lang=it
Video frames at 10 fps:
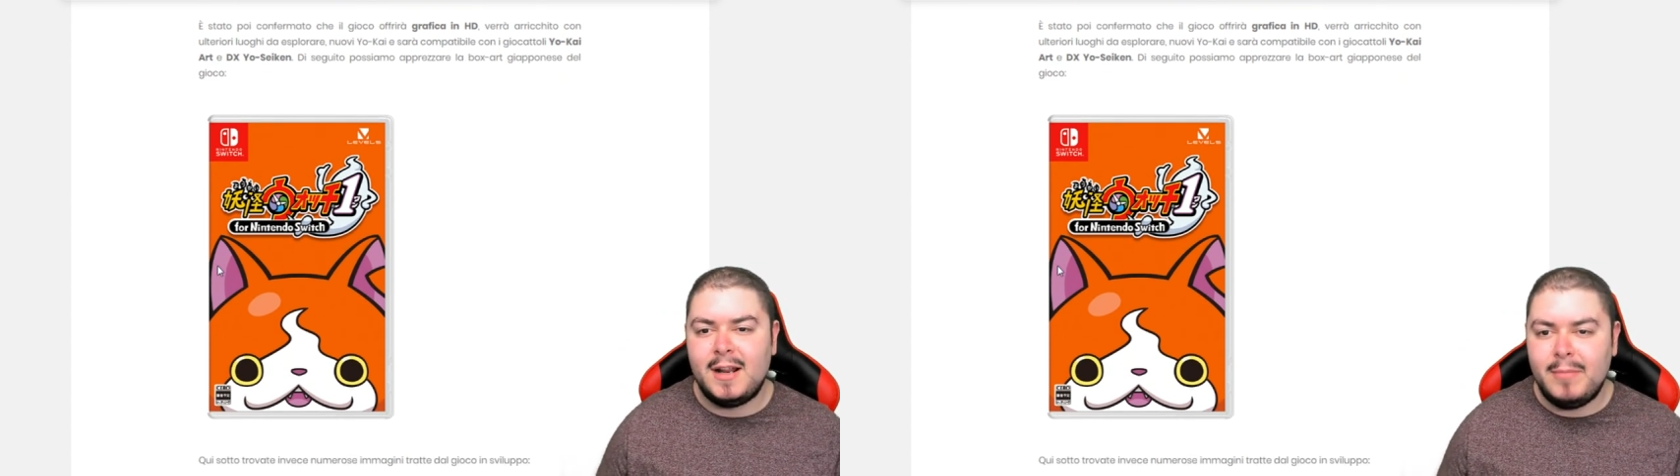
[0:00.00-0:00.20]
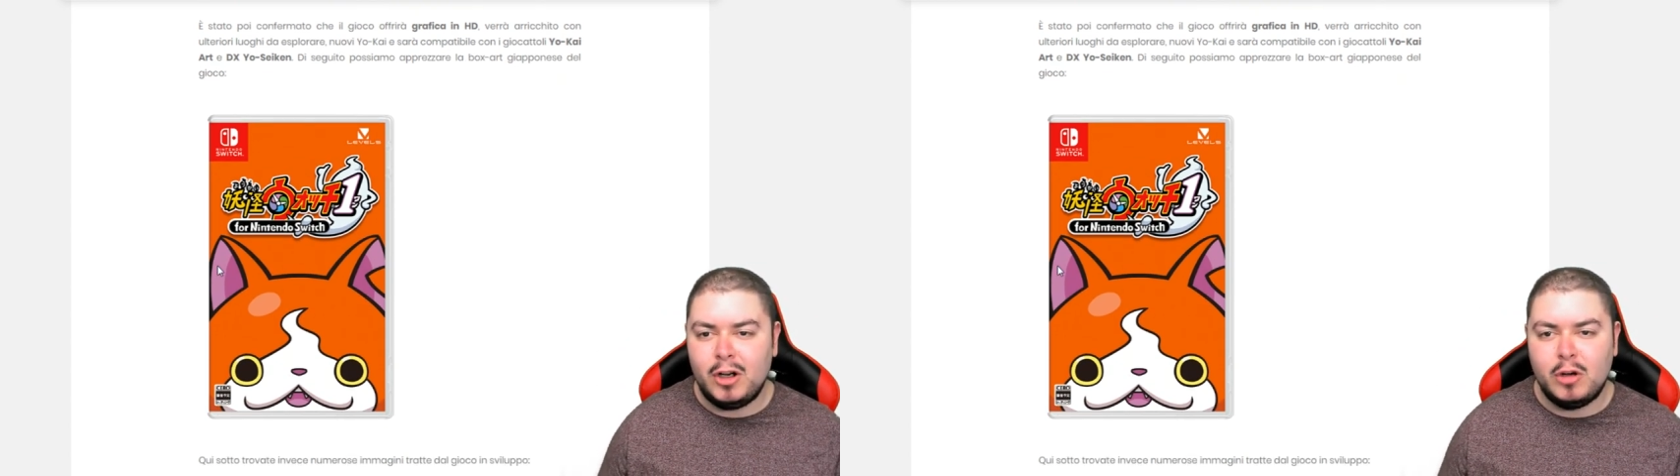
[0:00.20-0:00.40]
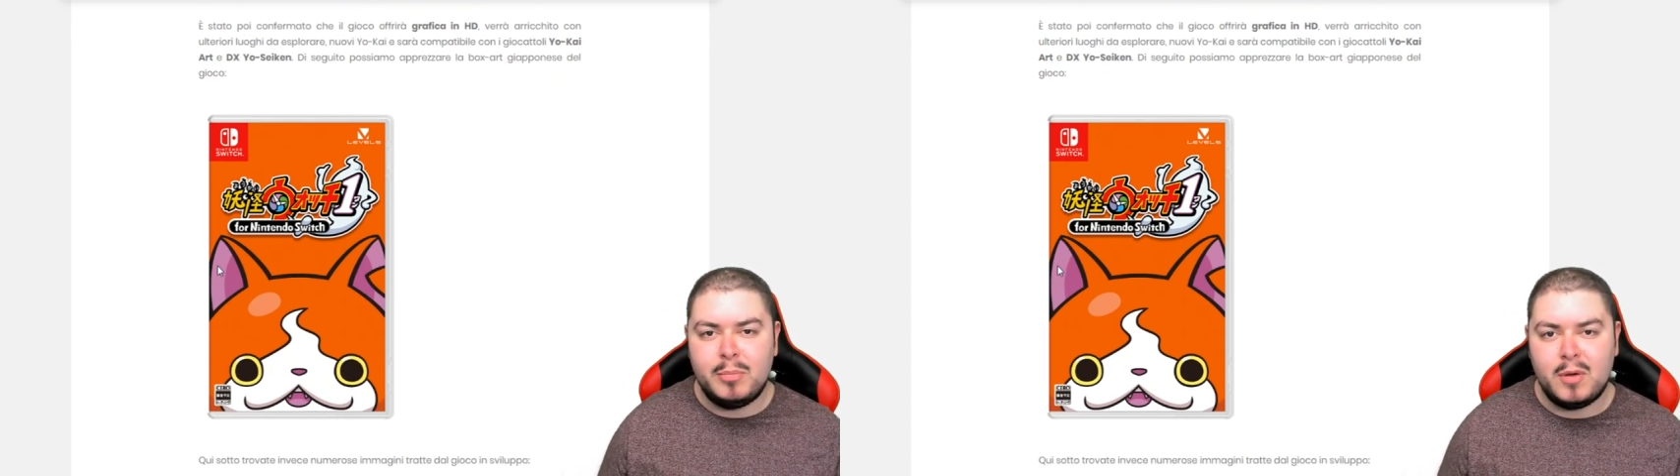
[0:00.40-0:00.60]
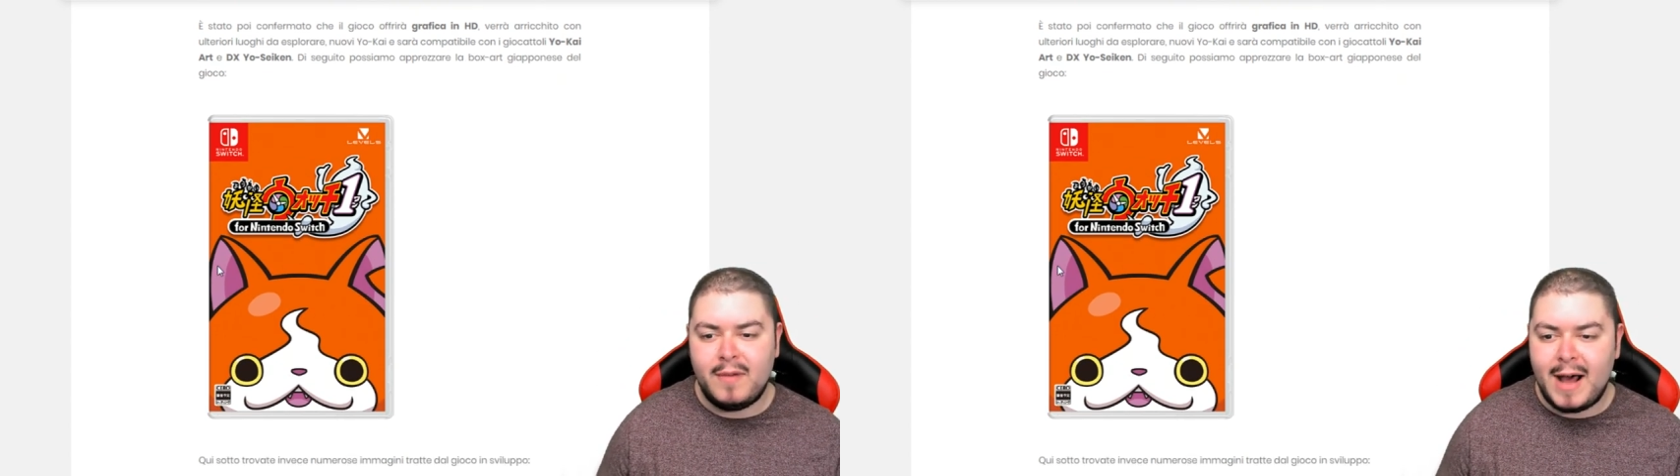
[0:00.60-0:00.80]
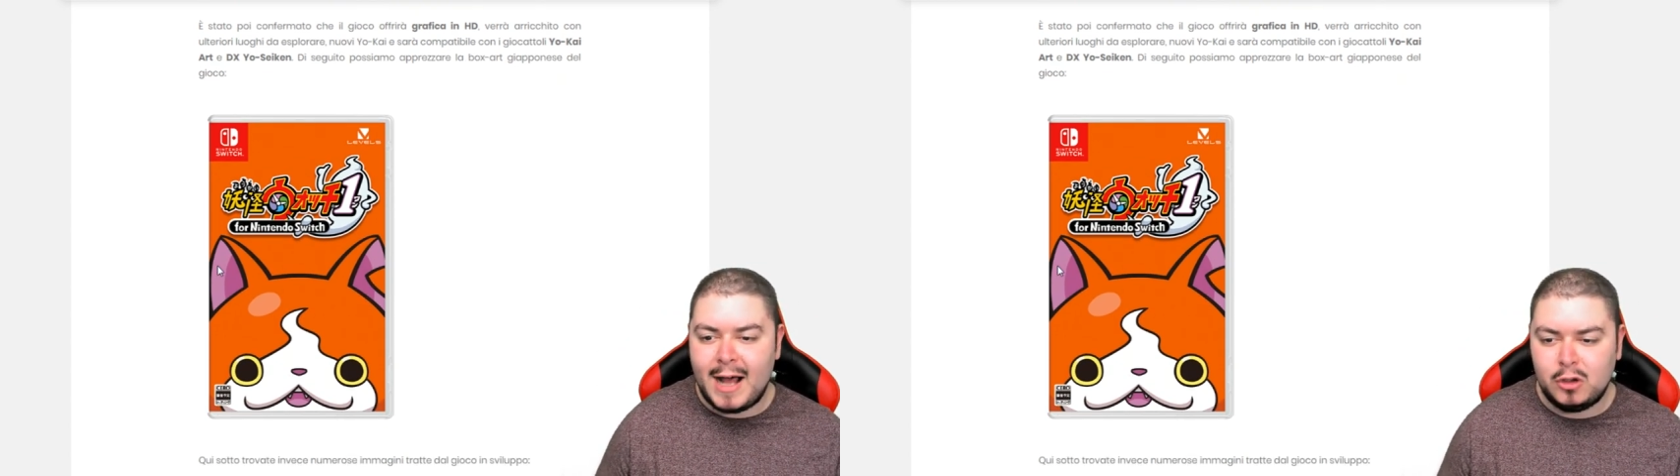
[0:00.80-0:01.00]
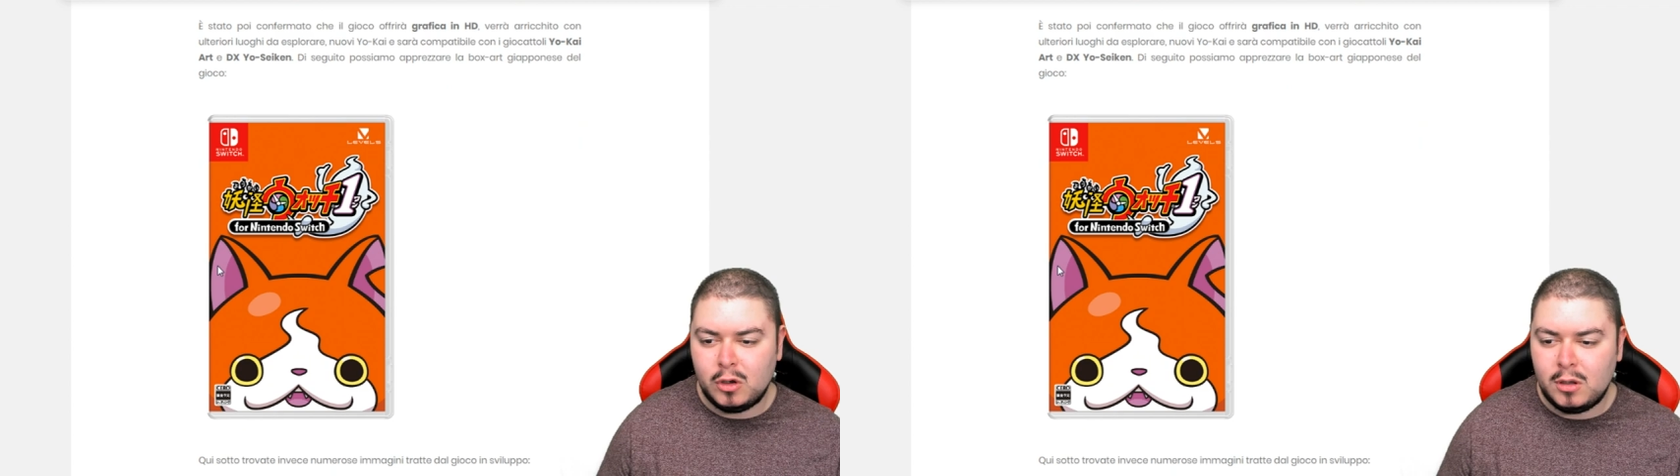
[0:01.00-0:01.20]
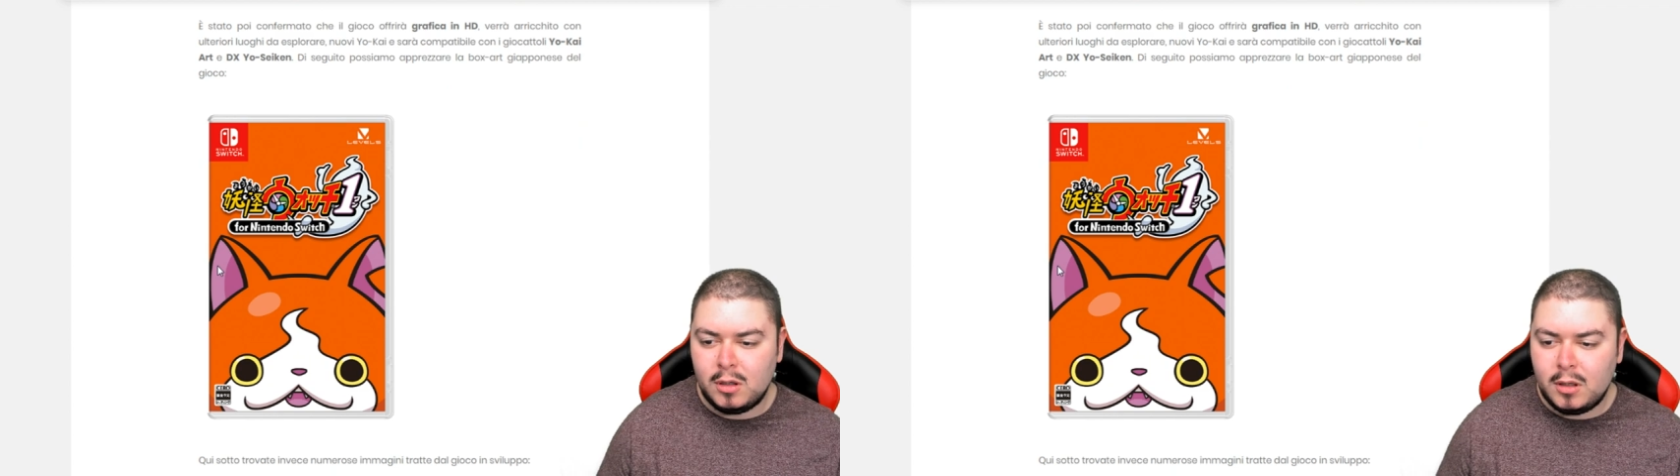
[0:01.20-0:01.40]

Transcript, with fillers: almeno provato,